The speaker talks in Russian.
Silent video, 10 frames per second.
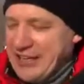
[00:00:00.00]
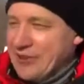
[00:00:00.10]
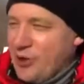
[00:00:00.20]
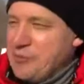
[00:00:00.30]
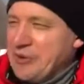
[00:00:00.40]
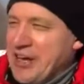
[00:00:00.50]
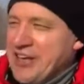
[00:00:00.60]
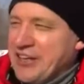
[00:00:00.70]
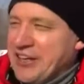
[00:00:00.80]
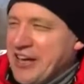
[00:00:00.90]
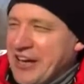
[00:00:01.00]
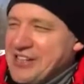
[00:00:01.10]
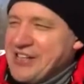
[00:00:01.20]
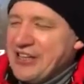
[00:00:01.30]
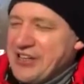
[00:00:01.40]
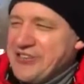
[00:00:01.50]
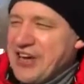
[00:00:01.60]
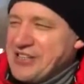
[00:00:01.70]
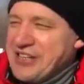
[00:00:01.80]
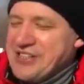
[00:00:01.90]
Антропенко Игорь Александрович в
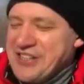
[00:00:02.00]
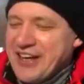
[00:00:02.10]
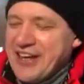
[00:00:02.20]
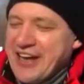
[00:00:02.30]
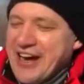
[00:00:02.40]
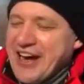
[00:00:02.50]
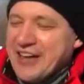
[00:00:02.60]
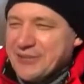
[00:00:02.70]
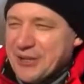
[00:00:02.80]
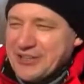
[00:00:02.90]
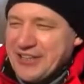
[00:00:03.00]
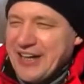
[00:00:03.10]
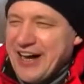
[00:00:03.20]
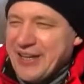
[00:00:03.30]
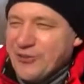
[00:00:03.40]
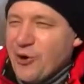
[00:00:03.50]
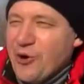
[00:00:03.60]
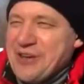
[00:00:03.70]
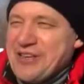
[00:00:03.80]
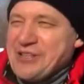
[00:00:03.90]
частности. Вот, а,
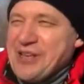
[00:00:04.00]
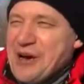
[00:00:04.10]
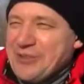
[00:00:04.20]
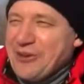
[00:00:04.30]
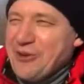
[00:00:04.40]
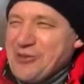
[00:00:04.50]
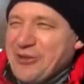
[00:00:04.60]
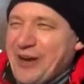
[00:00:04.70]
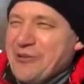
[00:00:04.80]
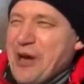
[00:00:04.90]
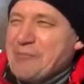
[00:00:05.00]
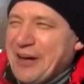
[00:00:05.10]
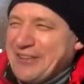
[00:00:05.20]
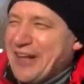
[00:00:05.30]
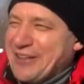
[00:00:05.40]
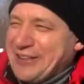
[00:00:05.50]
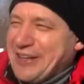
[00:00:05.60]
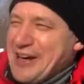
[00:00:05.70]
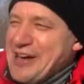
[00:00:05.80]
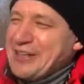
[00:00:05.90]
но из того, что кого я обогнал,
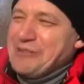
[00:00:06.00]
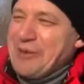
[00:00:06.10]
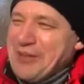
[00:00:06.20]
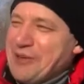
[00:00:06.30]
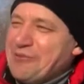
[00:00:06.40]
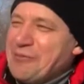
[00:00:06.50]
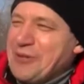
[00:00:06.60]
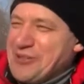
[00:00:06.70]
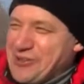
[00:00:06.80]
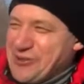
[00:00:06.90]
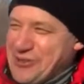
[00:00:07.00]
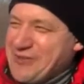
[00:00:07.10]
это господина Фабрициуса.